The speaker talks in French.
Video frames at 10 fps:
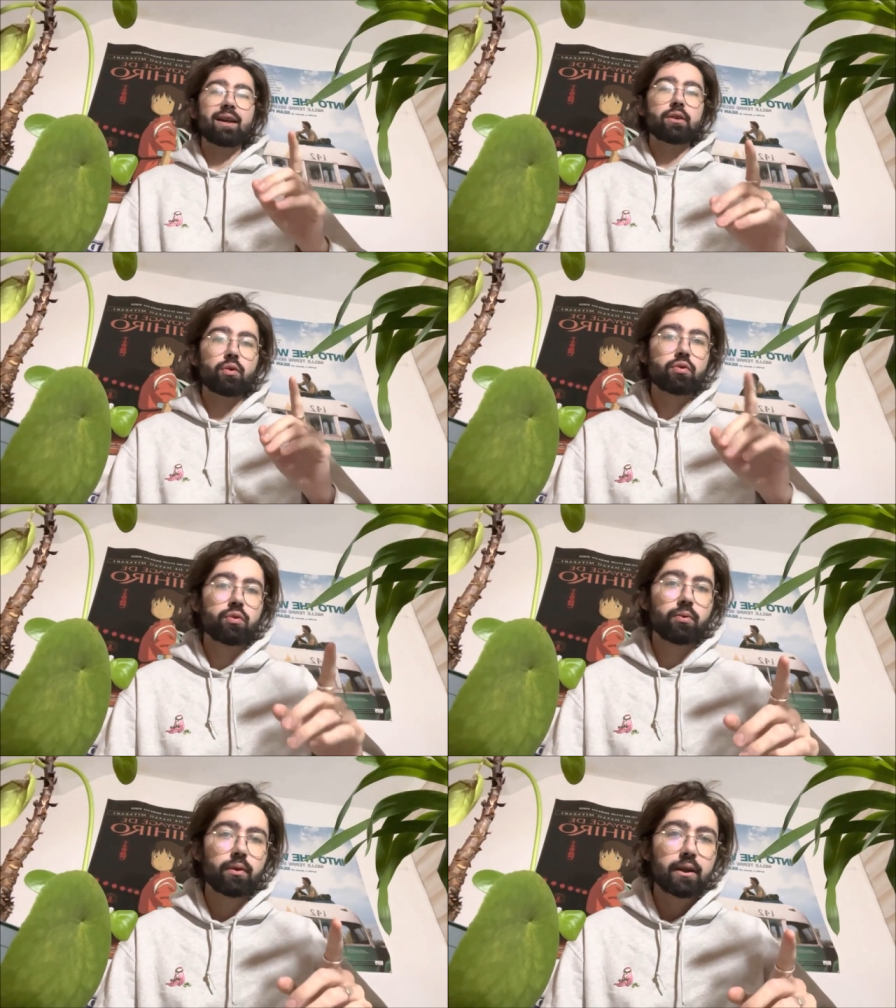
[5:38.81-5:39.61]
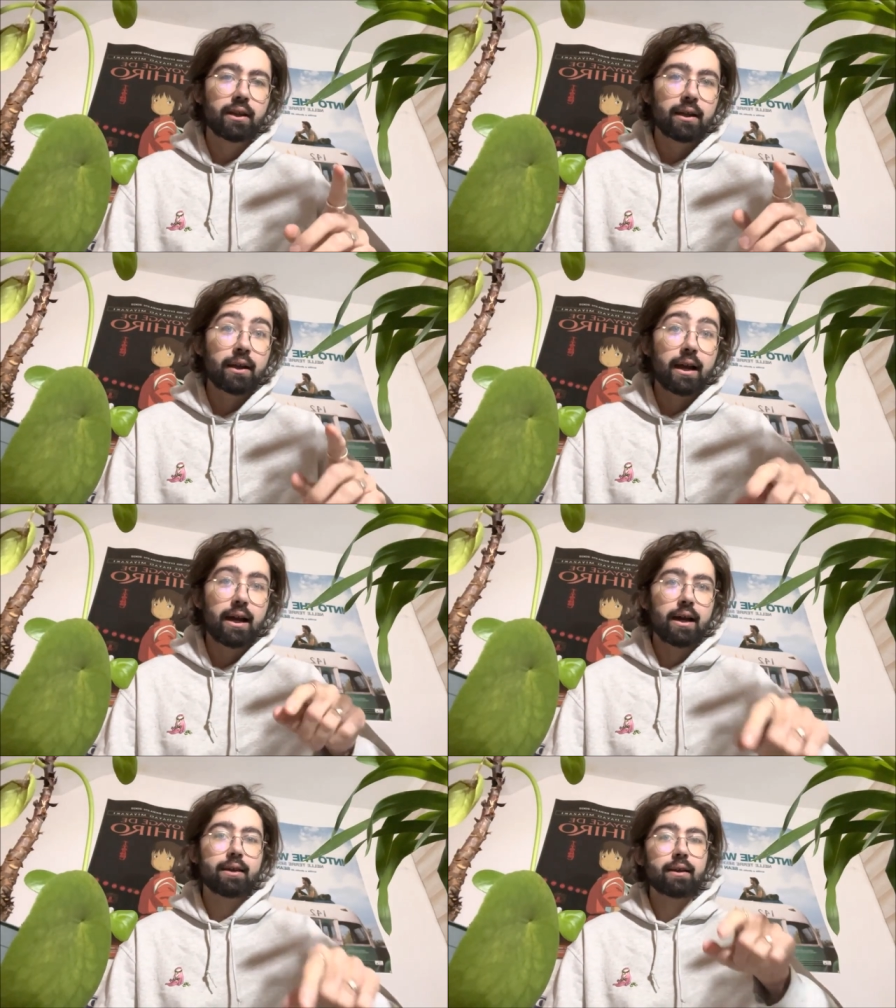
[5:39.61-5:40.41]
attention
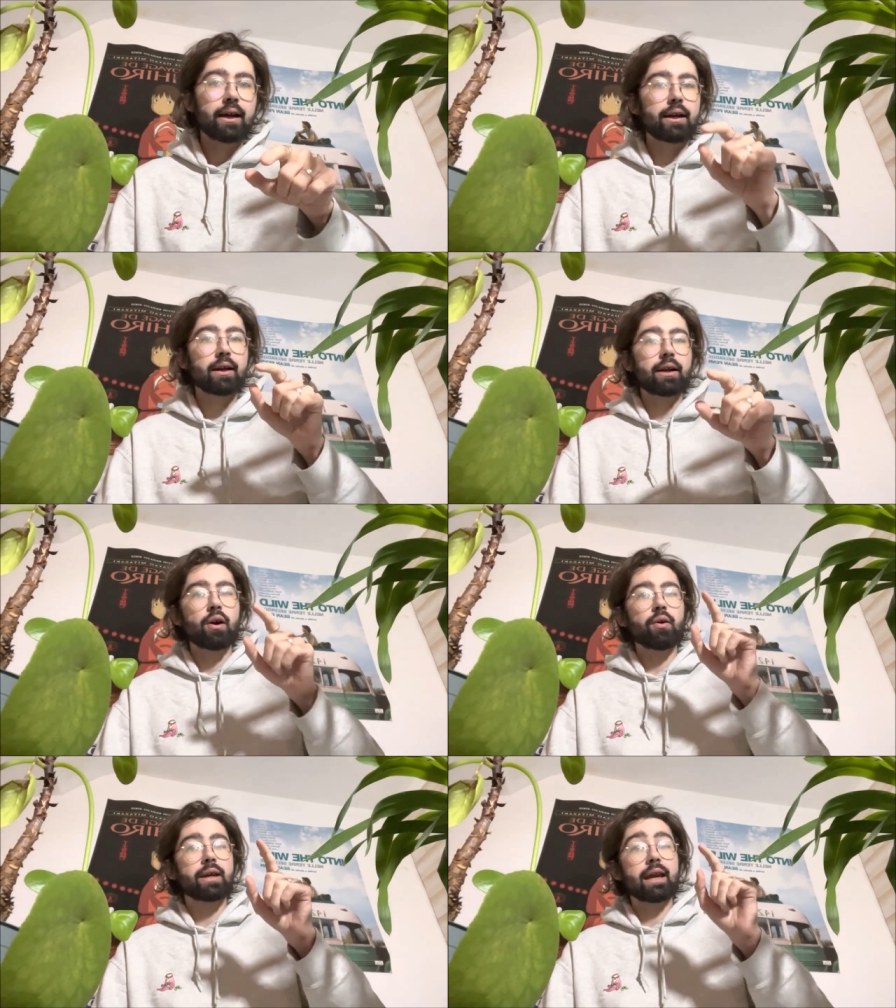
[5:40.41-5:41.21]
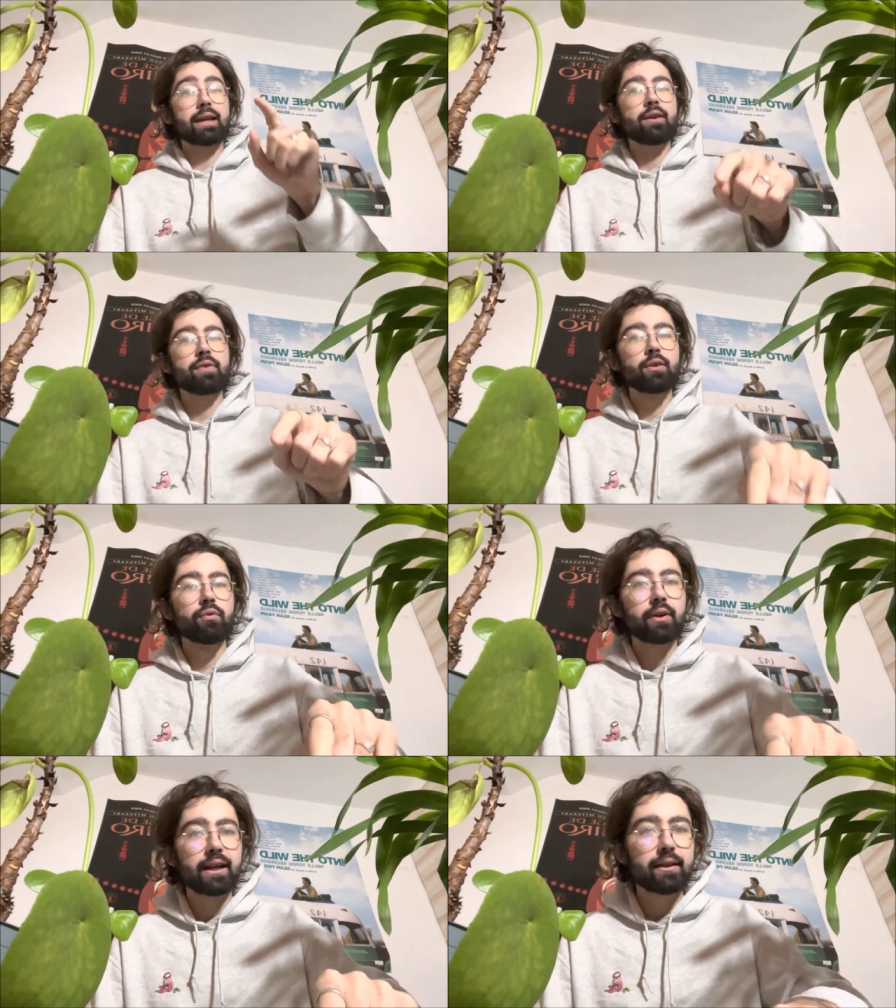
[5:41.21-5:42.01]
à, à vidéo quelles vidéos
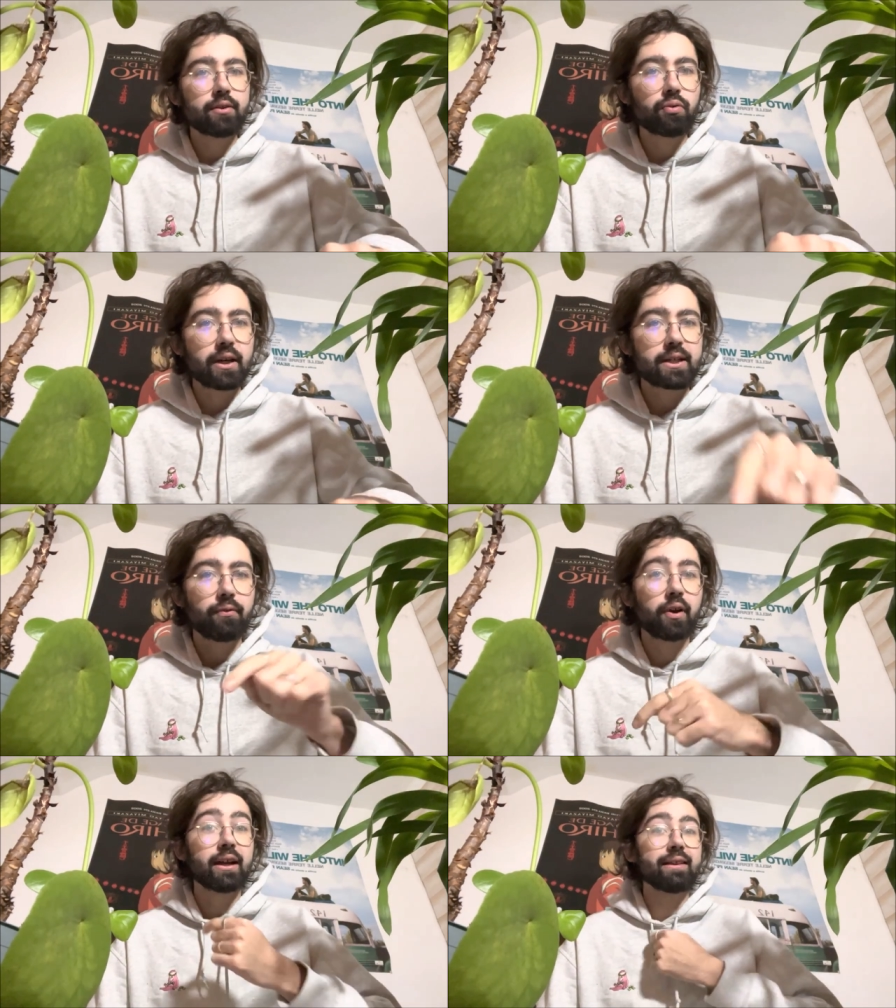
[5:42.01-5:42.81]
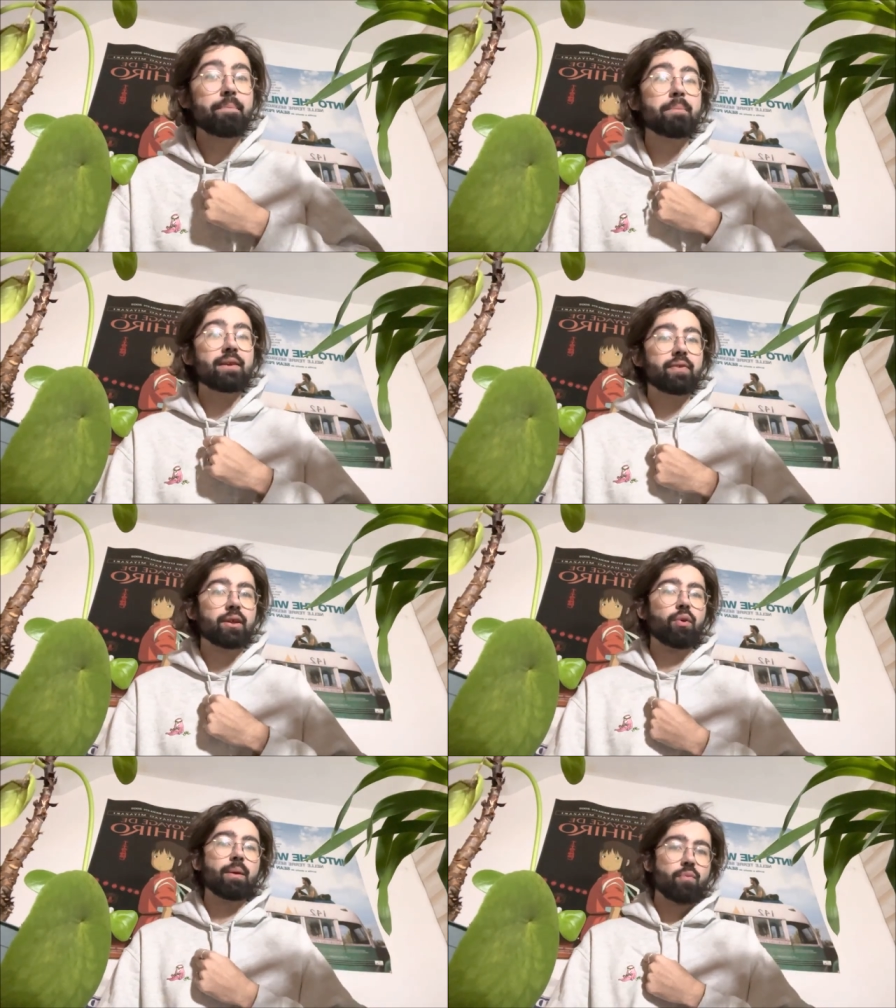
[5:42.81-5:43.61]
vous regardez sur la chaîne. Faut regarder mes
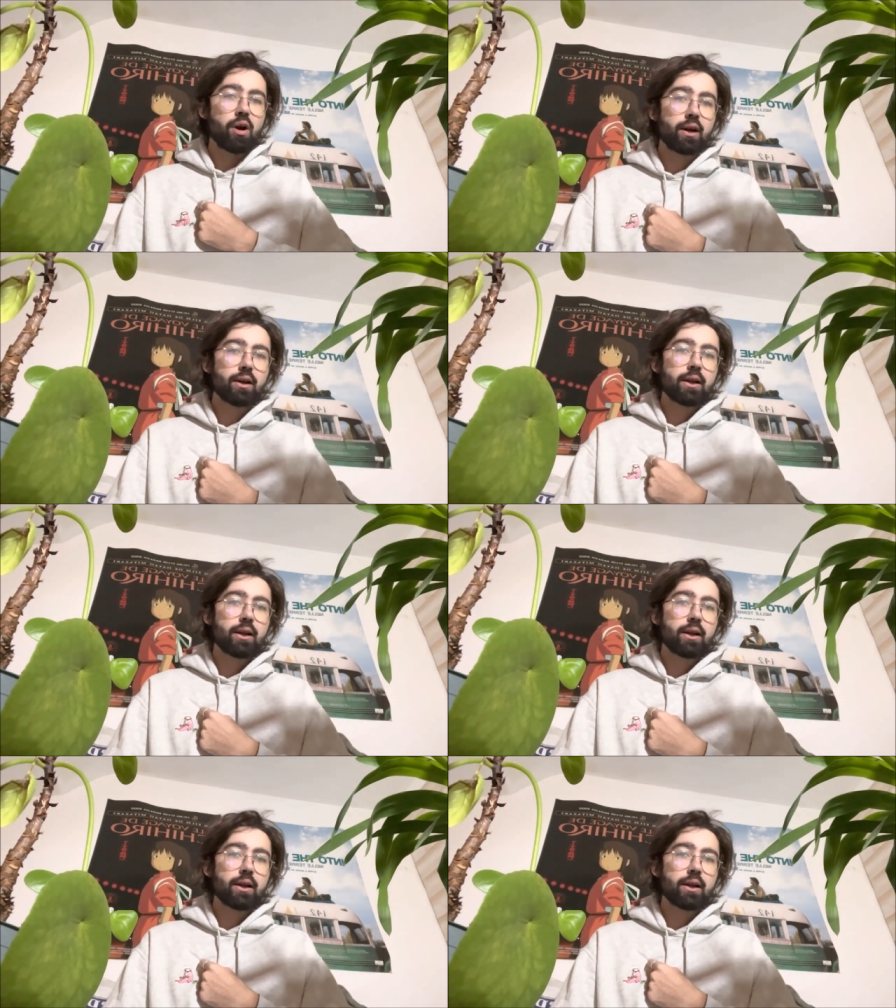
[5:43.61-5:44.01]
vidéos à moi.